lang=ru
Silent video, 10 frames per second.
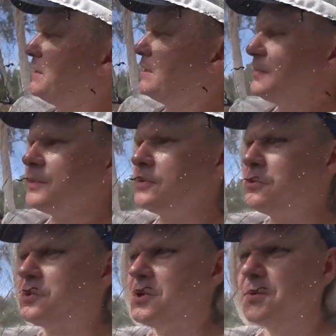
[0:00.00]
Я
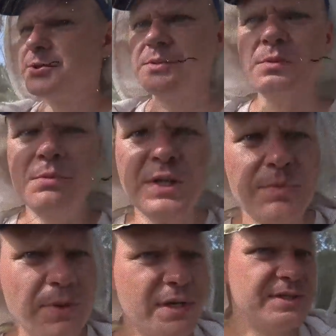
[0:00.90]
подумал, а почему бы мне не
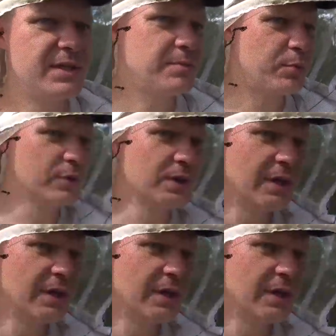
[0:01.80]
прокосить под